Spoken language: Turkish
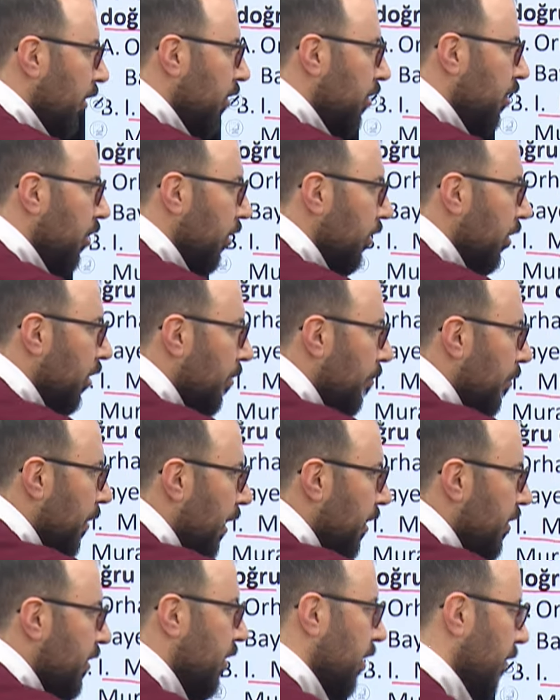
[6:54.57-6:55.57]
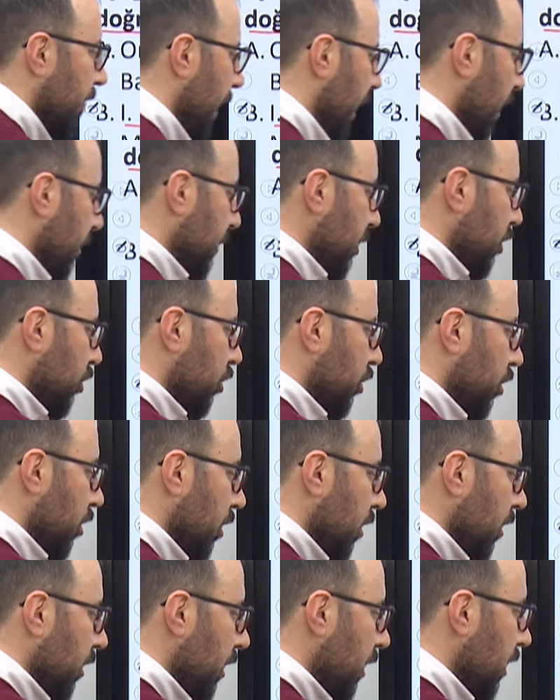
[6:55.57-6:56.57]
Yıldırım Beyazıt'ı vermiş,
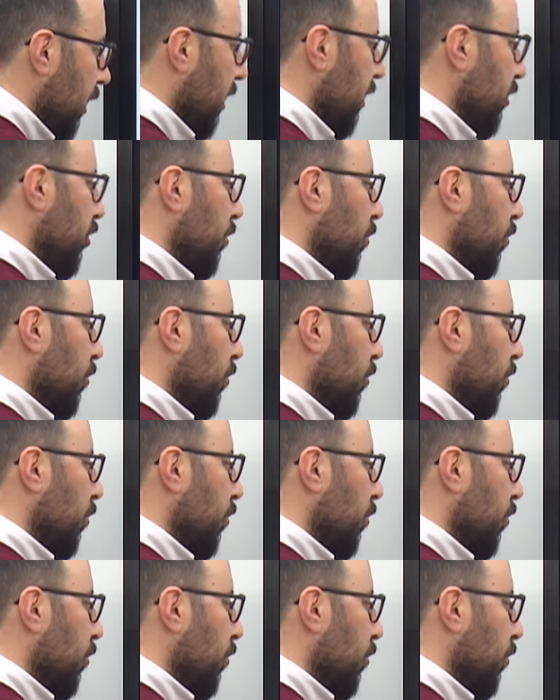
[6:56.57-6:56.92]
2.